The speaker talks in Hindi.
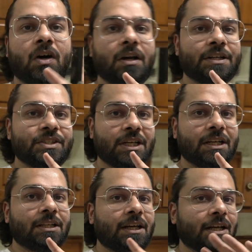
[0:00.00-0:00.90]
और इन
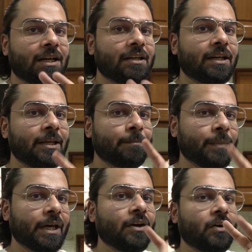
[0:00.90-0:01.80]
ताला अन करीब
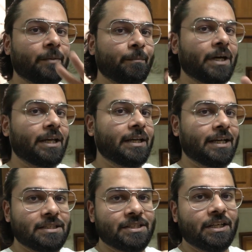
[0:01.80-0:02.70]
मैं और अम्मान
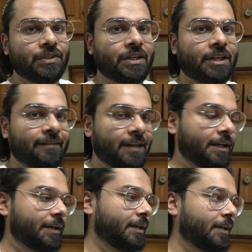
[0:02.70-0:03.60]
ऐसा चैलेंज करने वाले
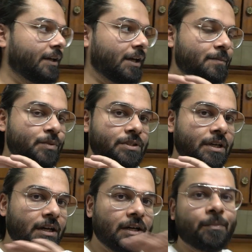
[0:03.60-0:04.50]
हैं कि हम
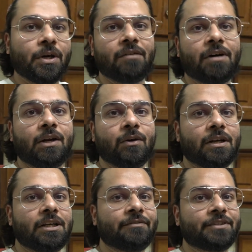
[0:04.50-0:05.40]
सब घर वालों के
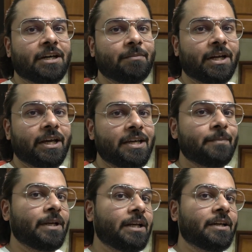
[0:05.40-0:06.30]
लिए अवतार बनाएंगे
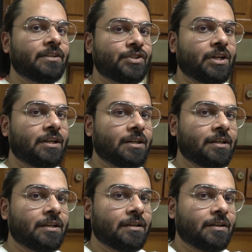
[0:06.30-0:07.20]
मिल के इन
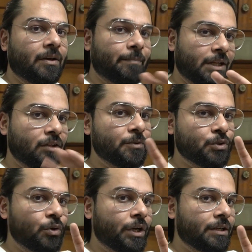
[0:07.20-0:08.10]
अम्मान तो अभी
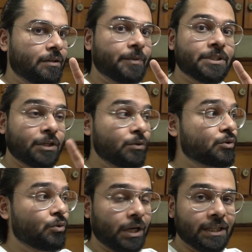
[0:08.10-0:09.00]
सो रहा है अभी चल के
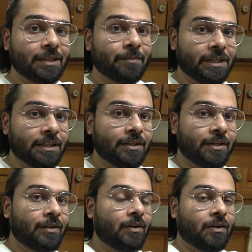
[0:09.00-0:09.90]
उसको उठाते हैं पहले
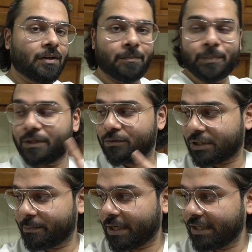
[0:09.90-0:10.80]
और फिर
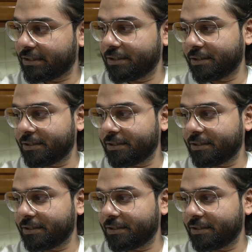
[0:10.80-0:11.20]
उसके बाद